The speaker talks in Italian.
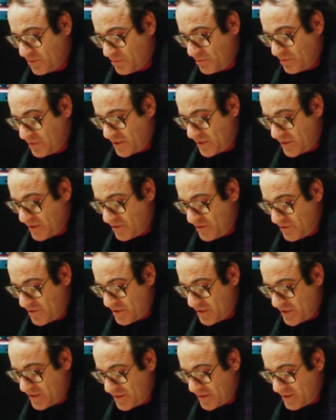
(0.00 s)
tutti
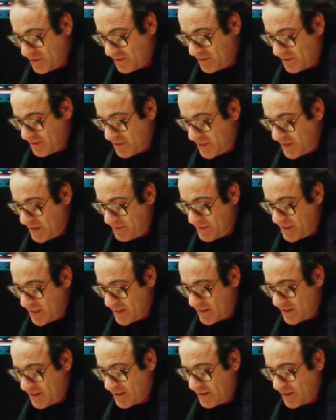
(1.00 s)
noi della
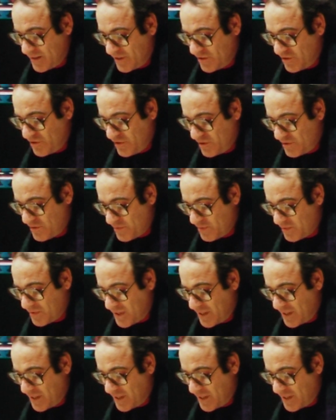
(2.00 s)
mia generazione un